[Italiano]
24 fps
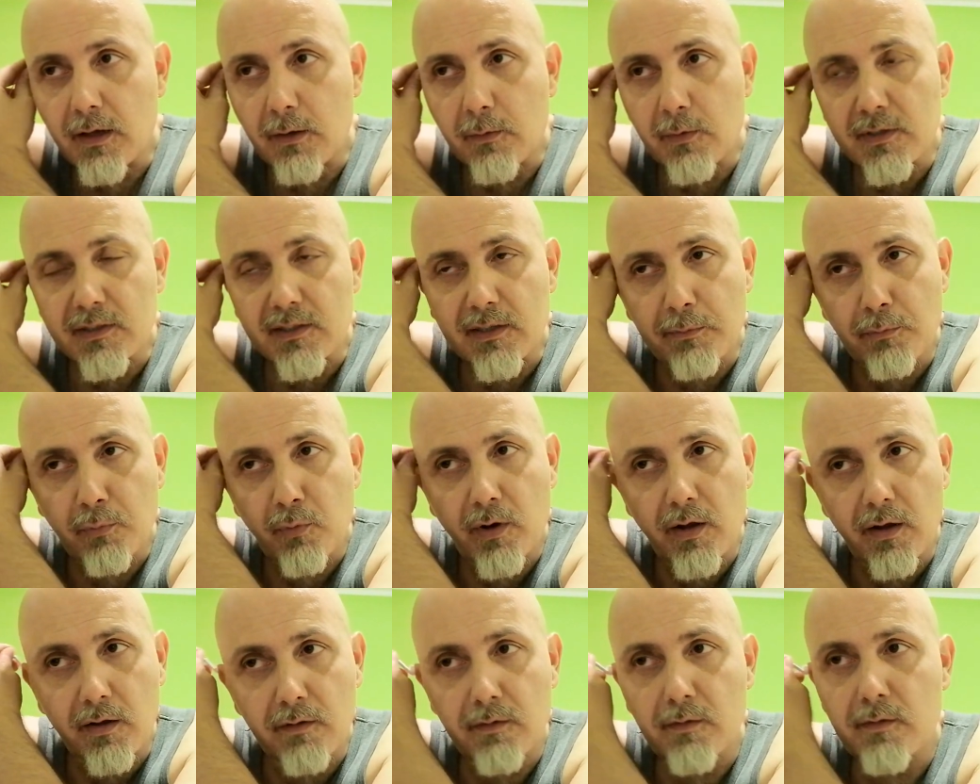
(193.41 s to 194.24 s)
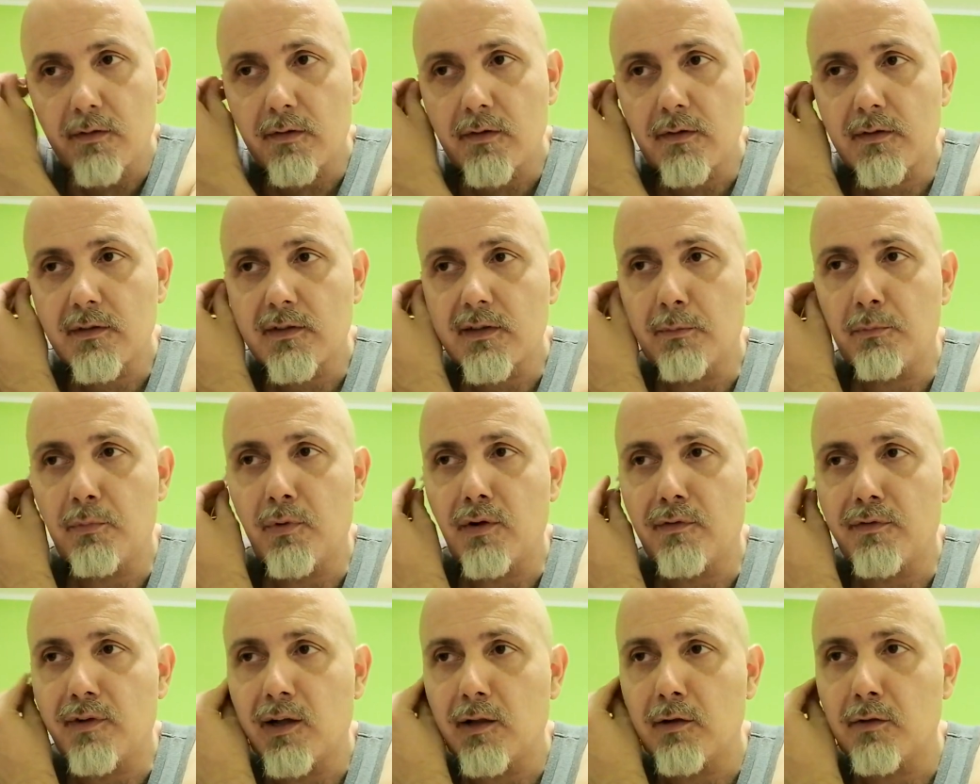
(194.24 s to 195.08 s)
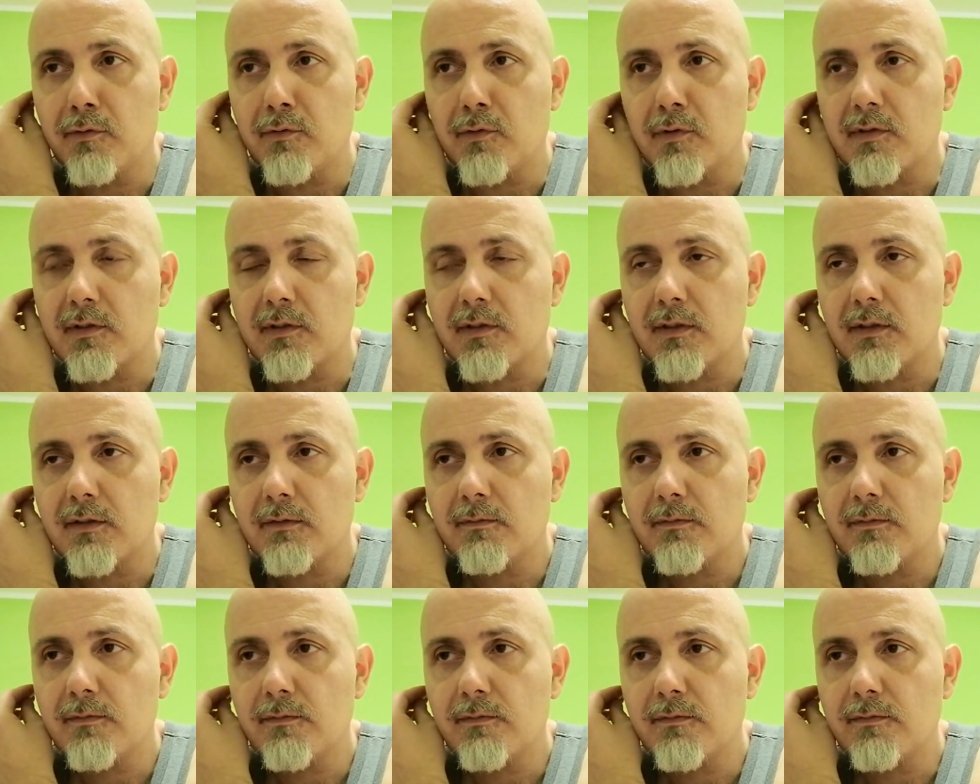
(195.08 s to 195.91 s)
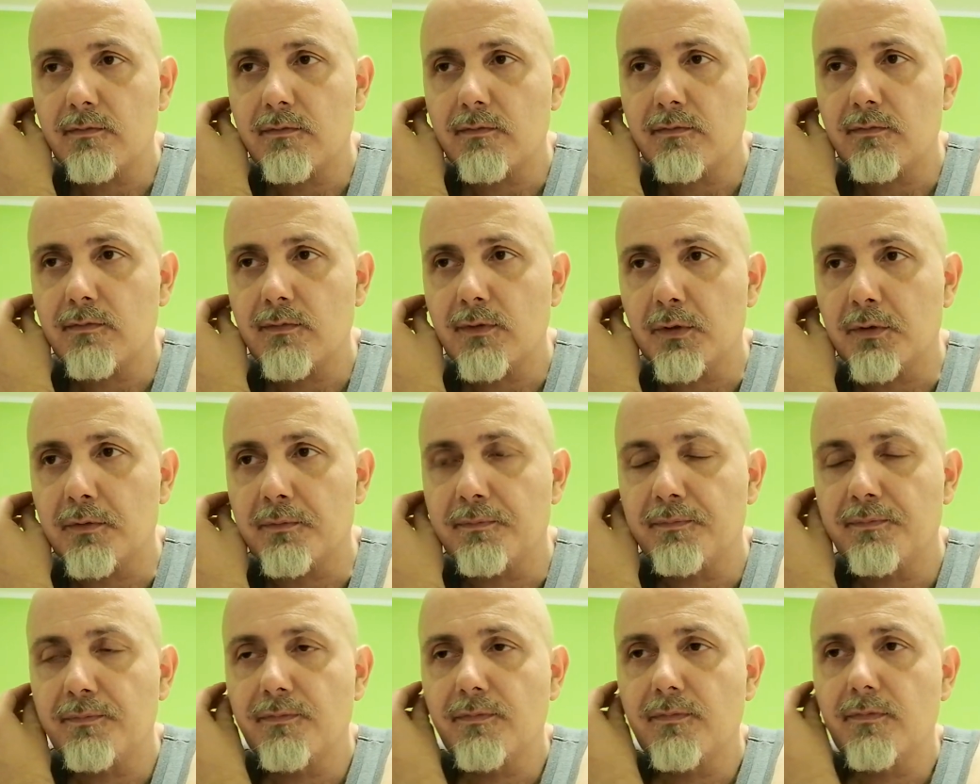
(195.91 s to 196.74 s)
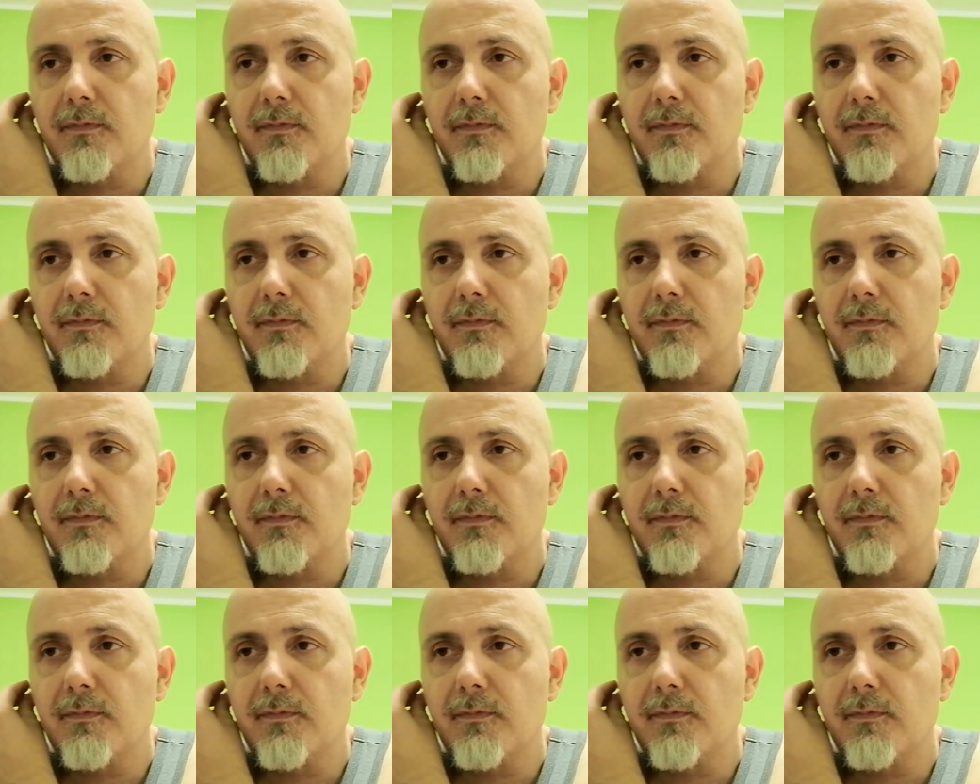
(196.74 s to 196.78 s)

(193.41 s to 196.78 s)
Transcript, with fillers: E questo è pure, se pure fallo forse, no.